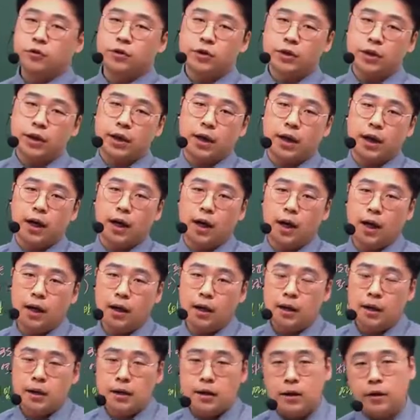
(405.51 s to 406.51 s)
3가
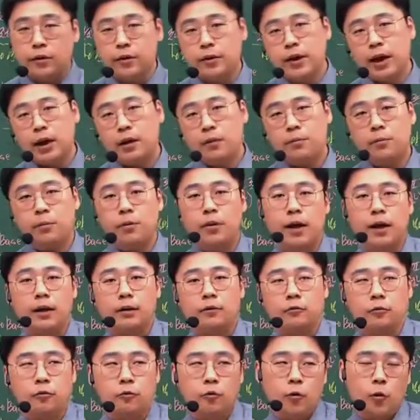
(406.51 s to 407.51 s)
연계 및 보완
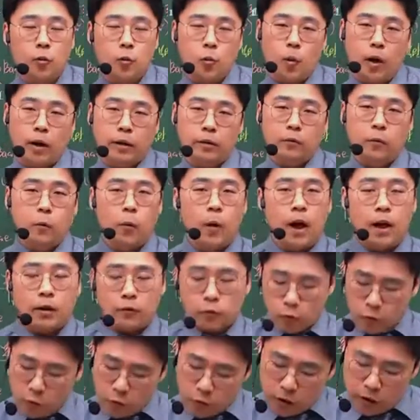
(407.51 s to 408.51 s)
국도 1과
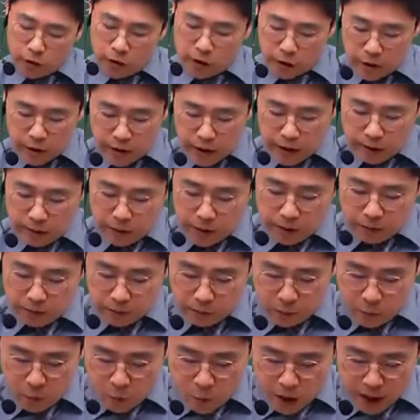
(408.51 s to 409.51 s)
2를 연계 및
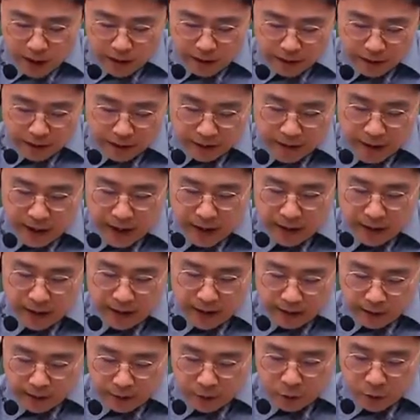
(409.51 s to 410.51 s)
보완한다.
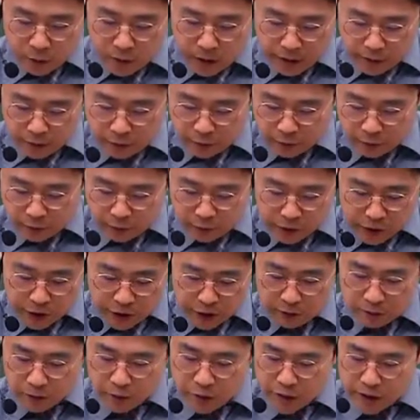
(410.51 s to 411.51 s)
요 내용으로
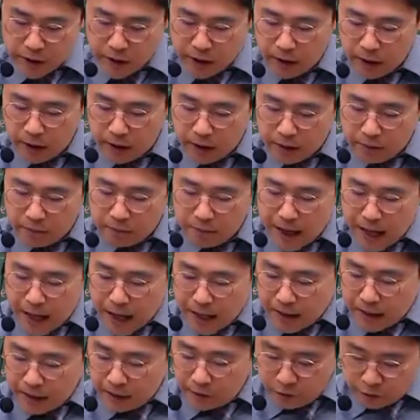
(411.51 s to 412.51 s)
시험 문제
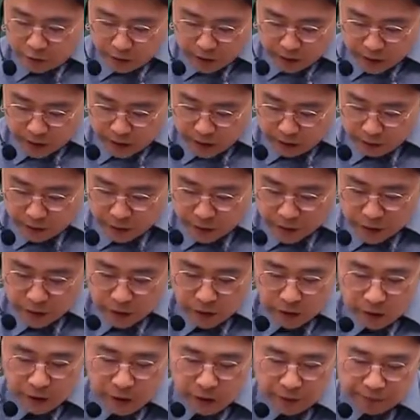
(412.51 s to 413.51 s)
많이 출제되고
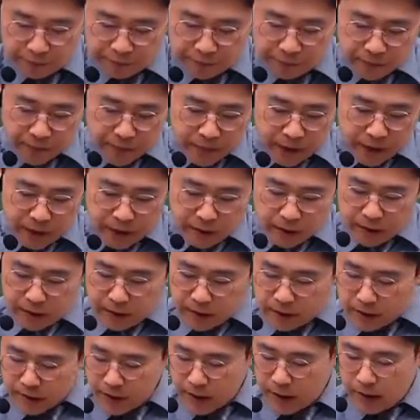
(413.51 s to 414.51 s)
있죠.
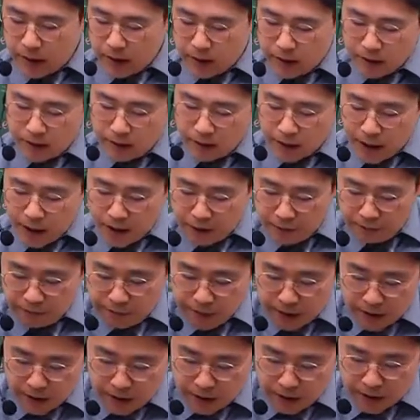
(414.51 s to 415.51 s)
자, 그 다음
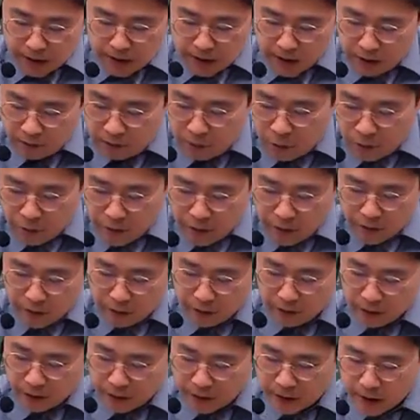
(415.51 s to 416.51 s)
페이지를
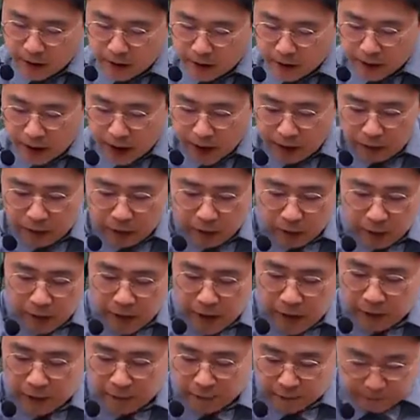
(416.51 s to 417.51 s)
보면 자, 그 다음을
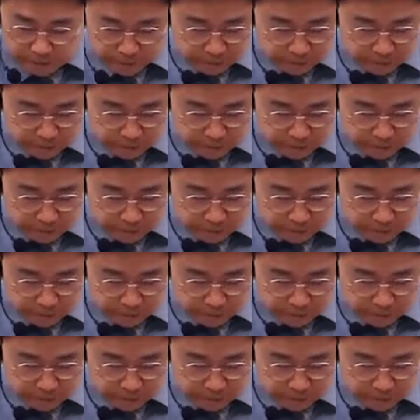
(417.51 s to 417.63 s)
보면